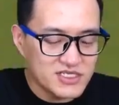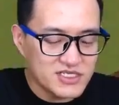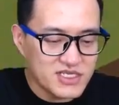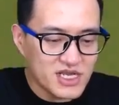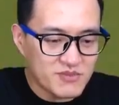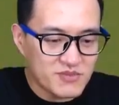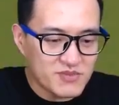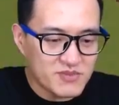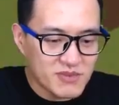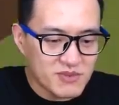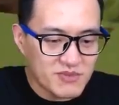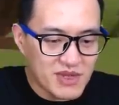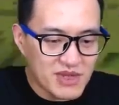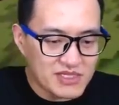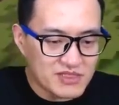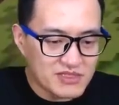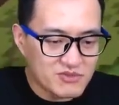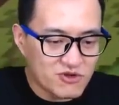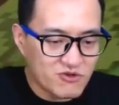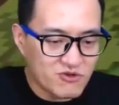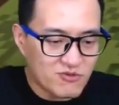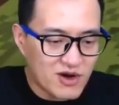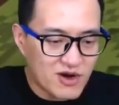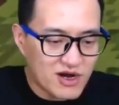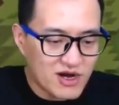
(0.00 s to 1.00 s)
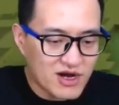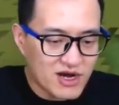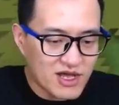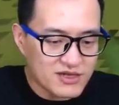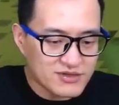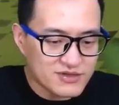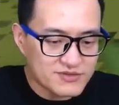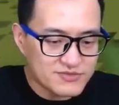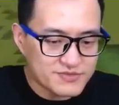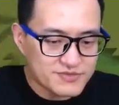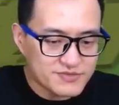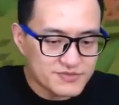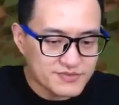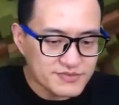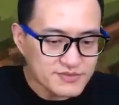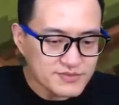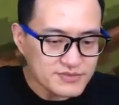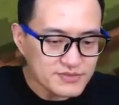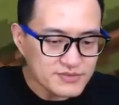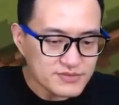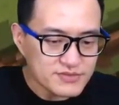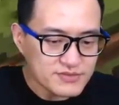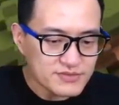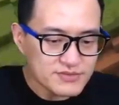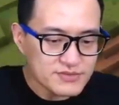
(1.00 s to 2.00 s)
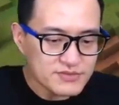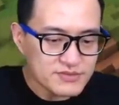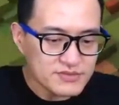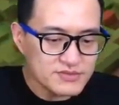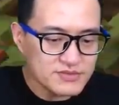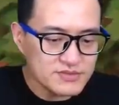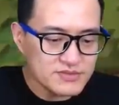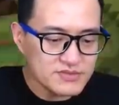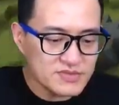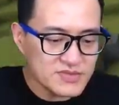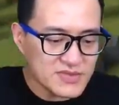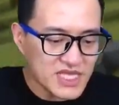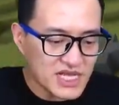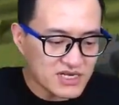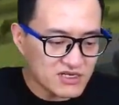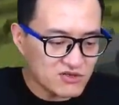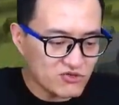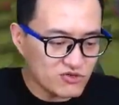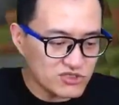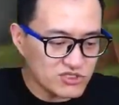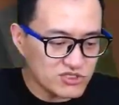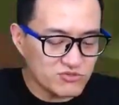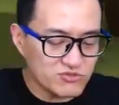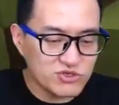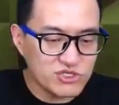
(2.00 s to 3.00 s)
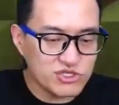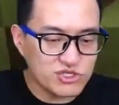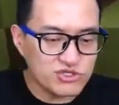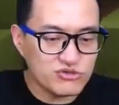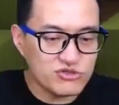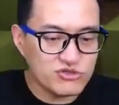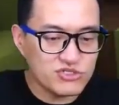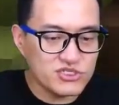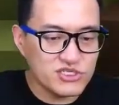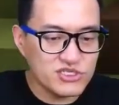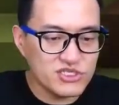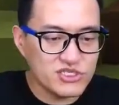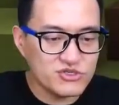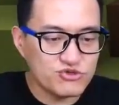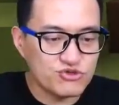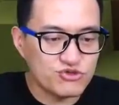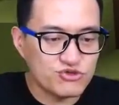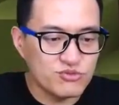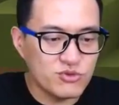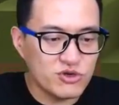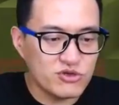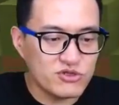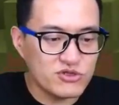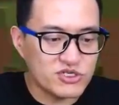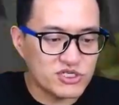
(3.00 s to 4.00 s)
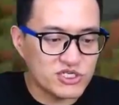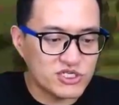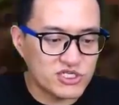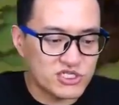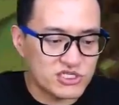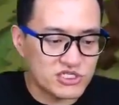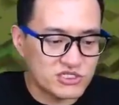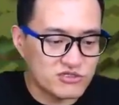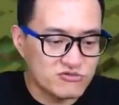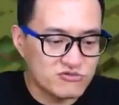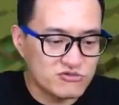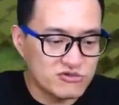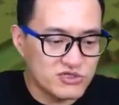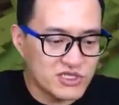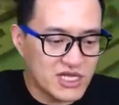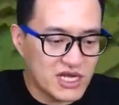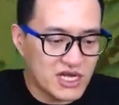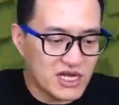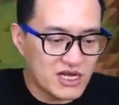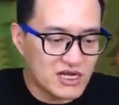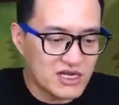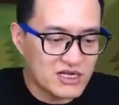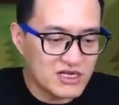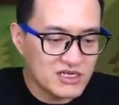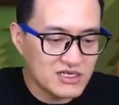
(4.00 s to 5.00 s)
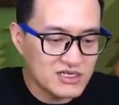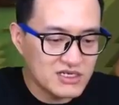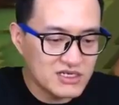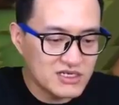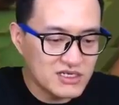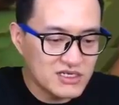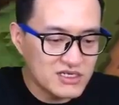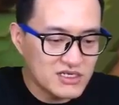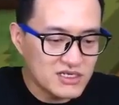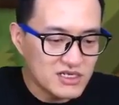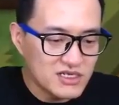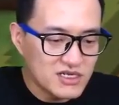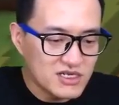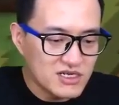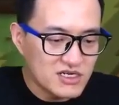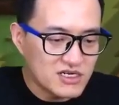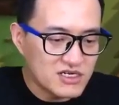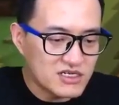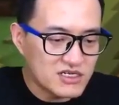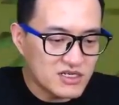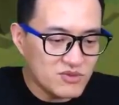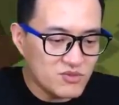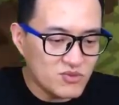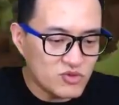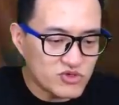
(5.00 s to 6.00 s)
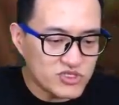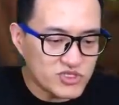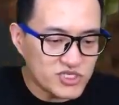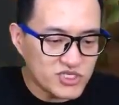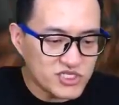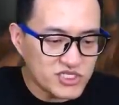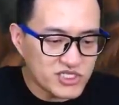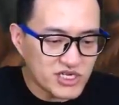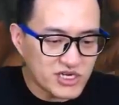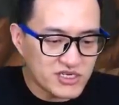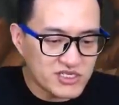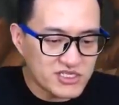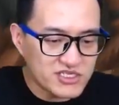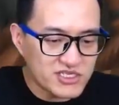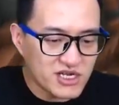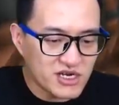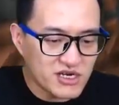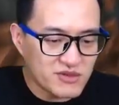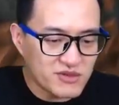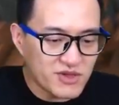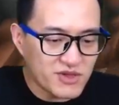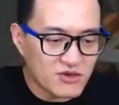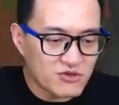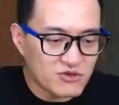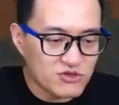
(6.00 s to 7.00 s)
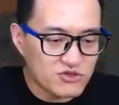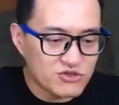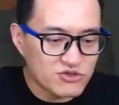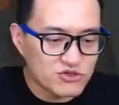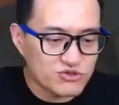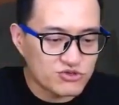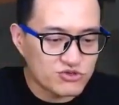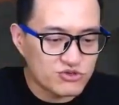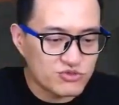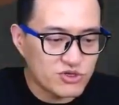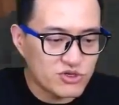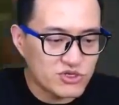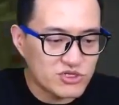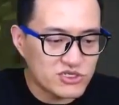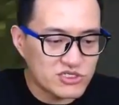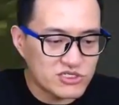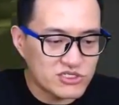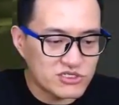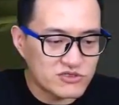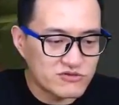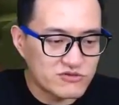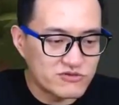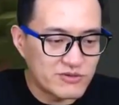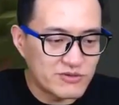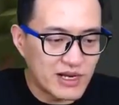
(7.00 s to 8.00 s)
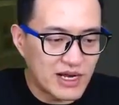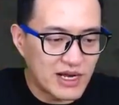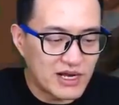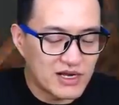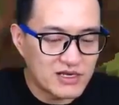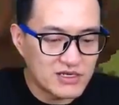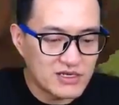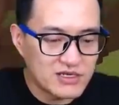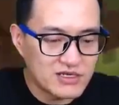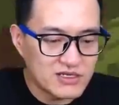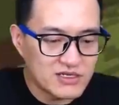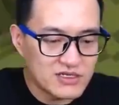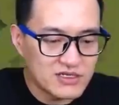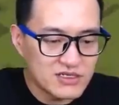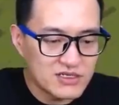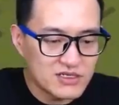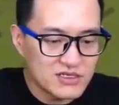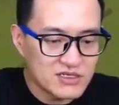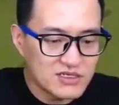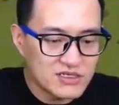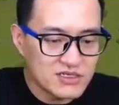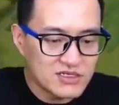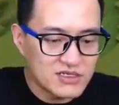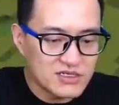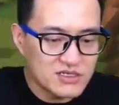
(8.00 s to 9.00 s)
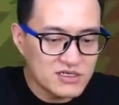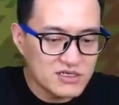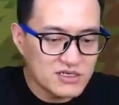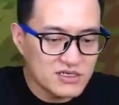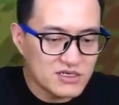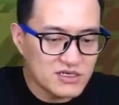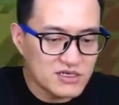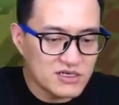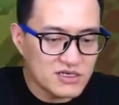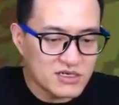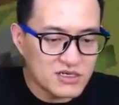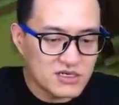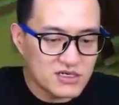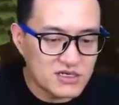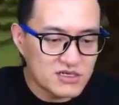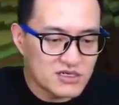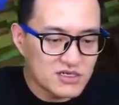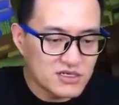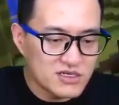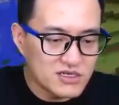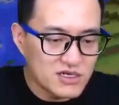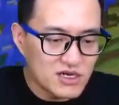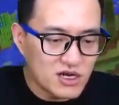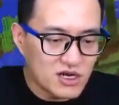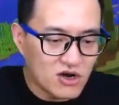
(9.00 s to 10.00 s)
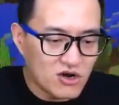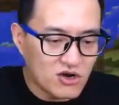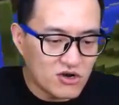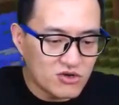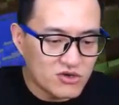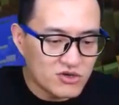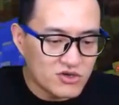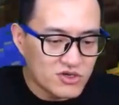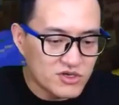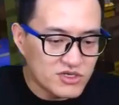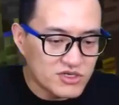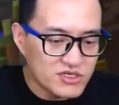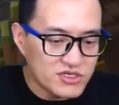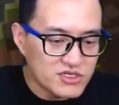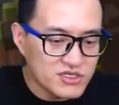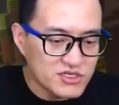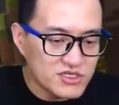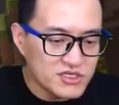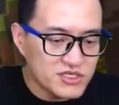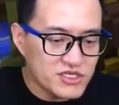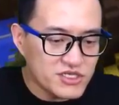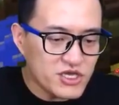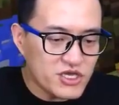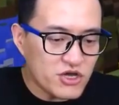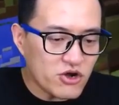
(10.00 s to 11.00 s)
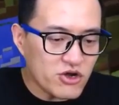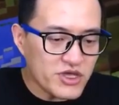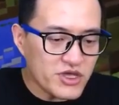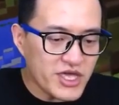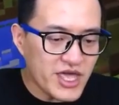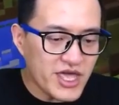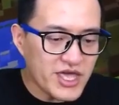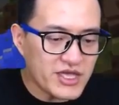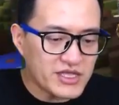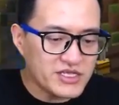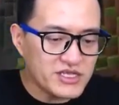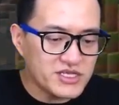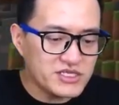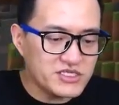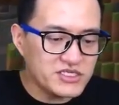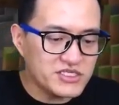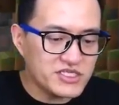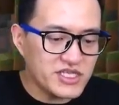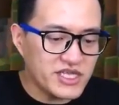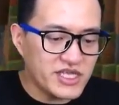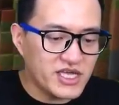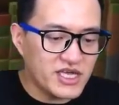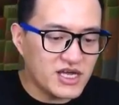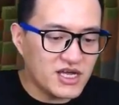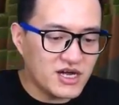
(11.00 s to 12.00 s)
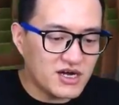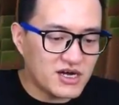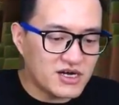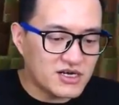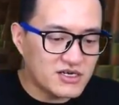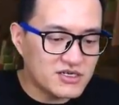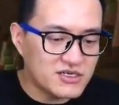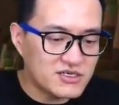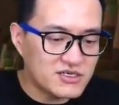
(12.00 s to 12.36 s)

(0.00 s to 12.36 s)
下明白怎么玩了。嗯，但是我怎么收集熊猫的食物呢？可能某些奖励箱里面会有熊猫的食物吧。嗯，哦，悠悠，你是第一个。